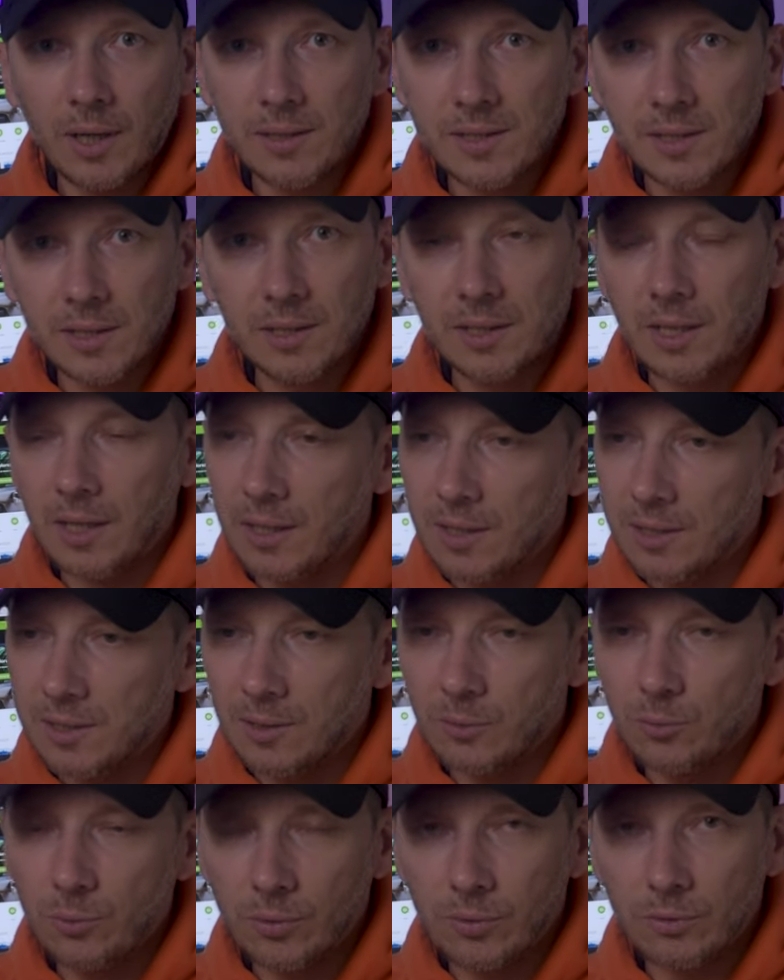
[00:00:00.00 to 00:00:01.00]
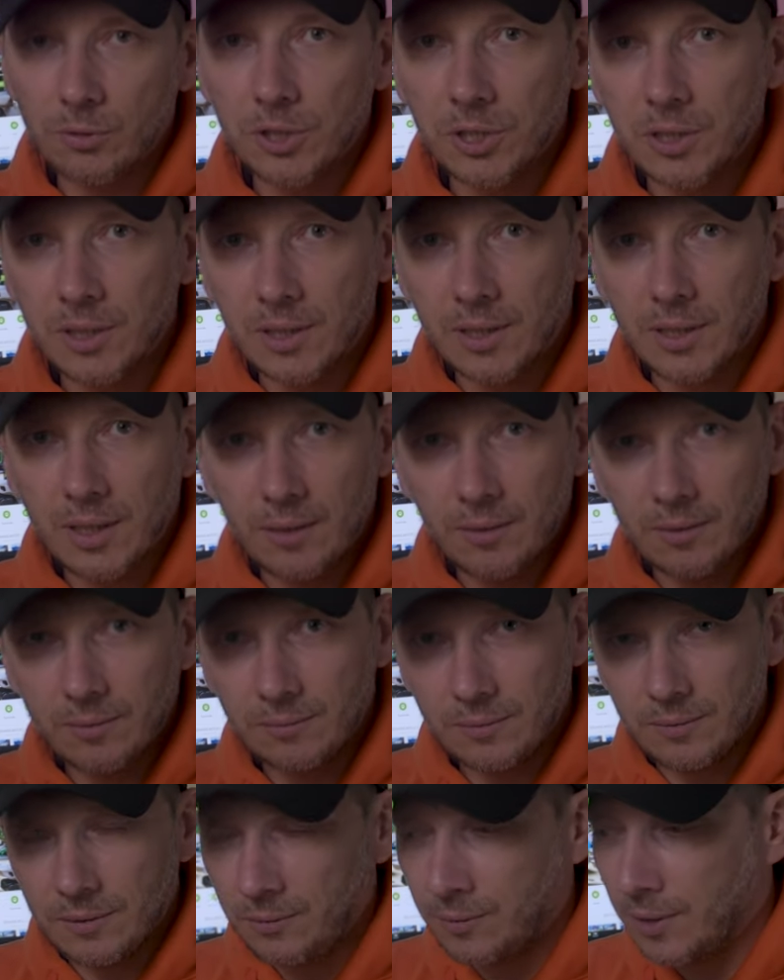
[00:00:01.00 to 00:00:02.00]
c'est carré, c'est tout rangé, nickel.
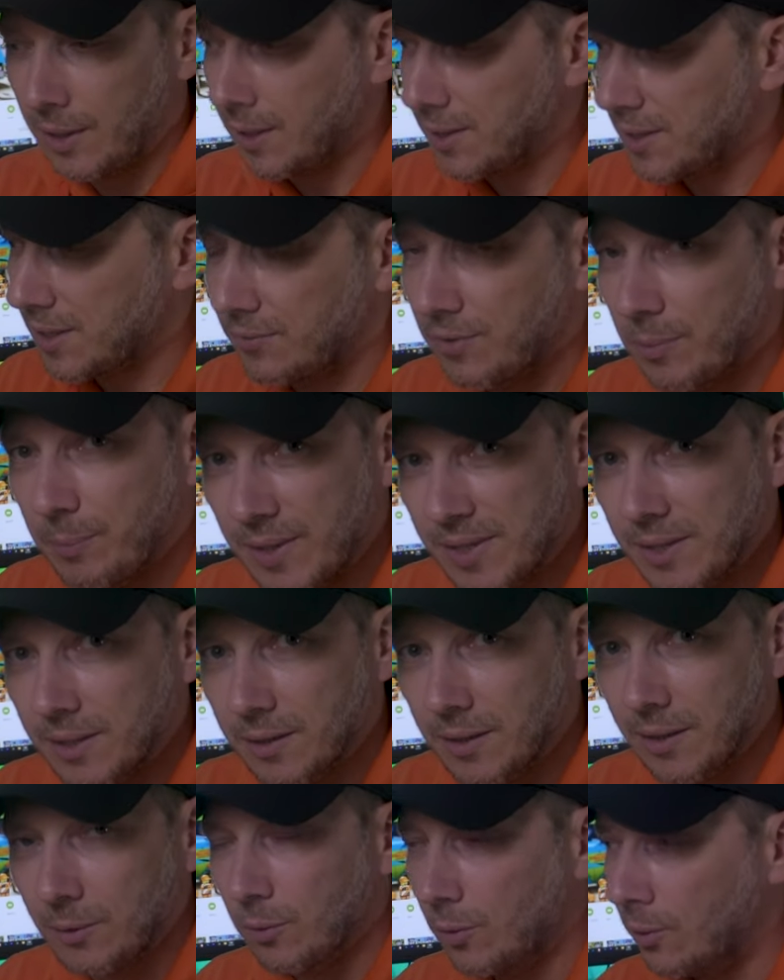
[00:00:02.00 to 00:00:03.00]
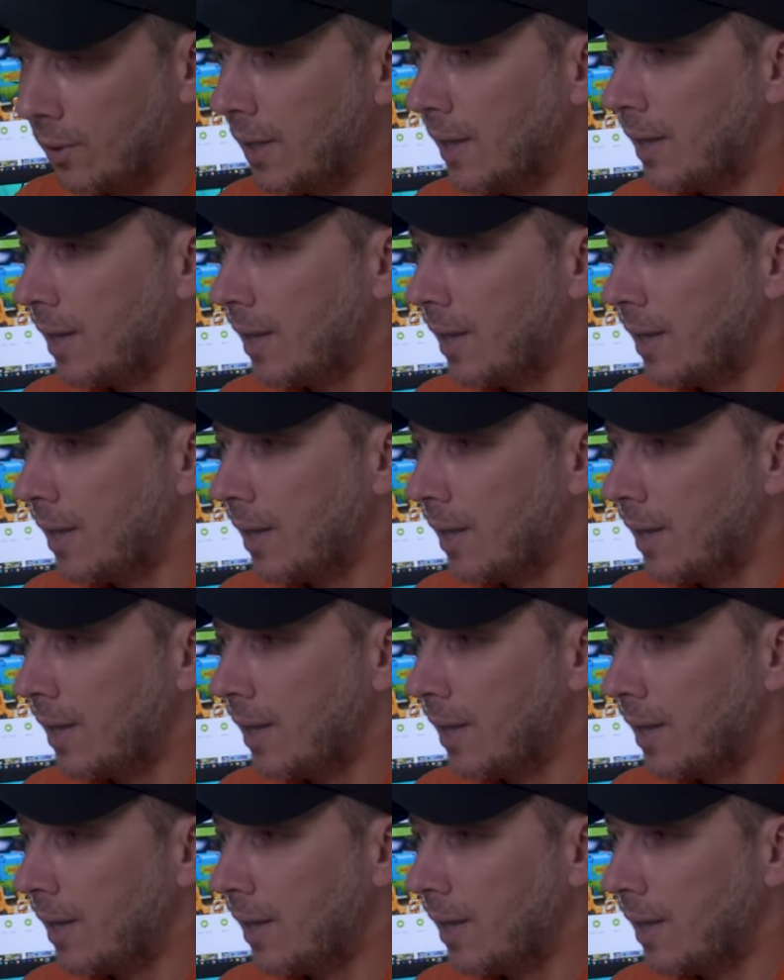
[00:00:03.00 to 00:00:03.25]
Voilà, ça fait pas sac cadeau.